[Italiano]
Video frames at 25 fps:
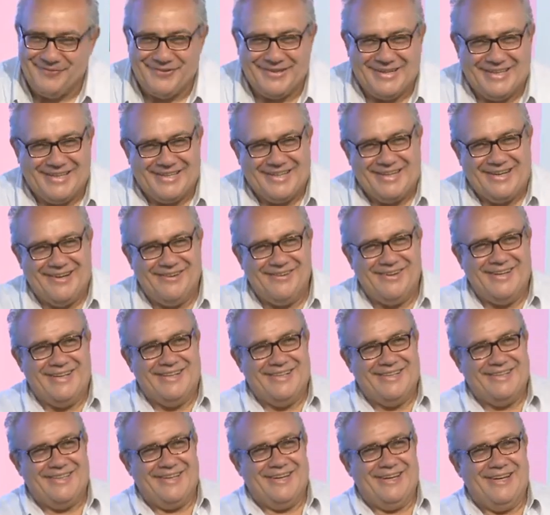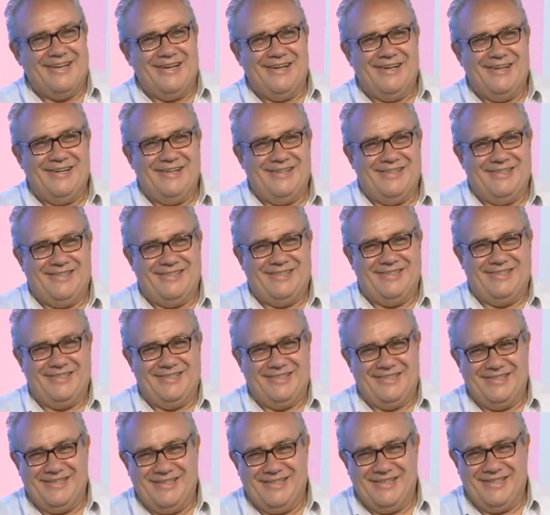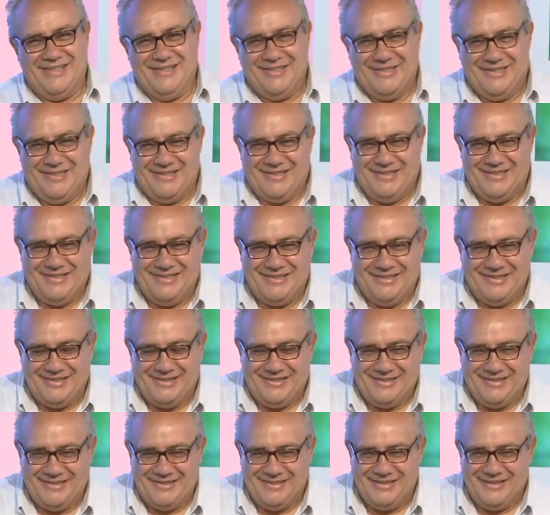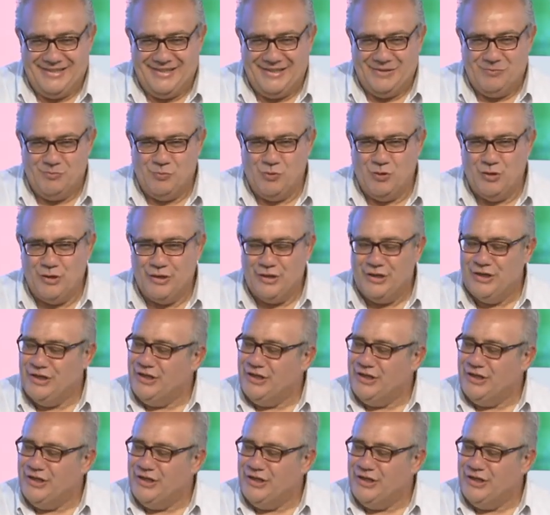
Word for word: Praticamente uh, il, il, buon...